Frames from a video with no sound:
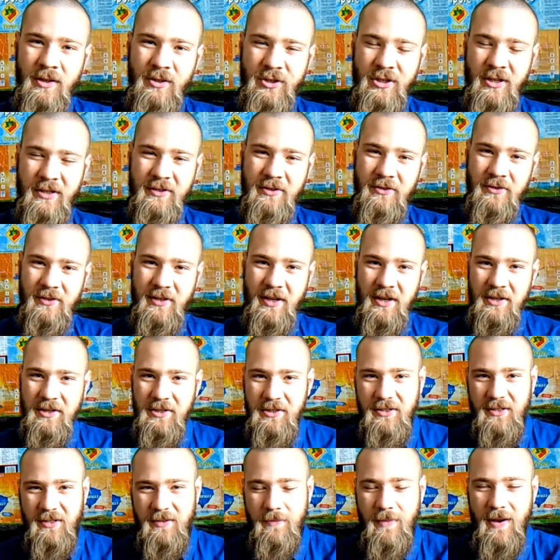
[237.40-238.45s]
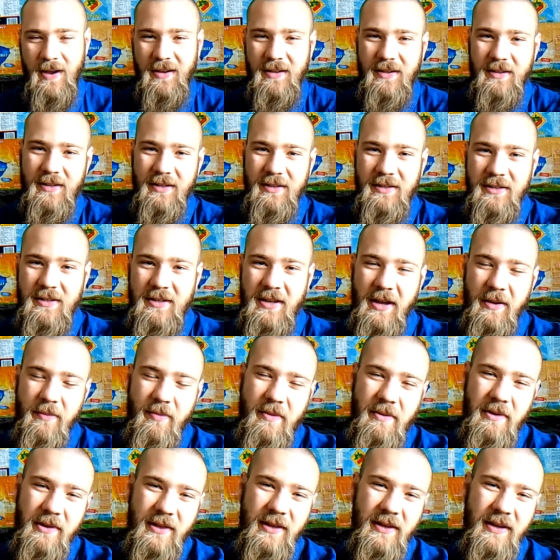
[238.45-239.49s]
Czas ocenić smak
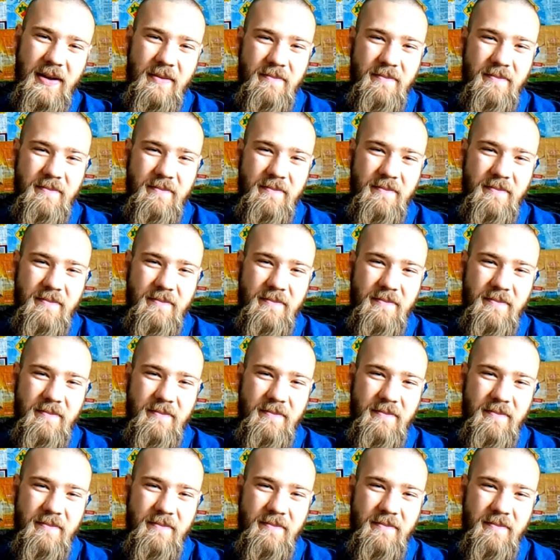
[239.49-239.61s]
jarmaty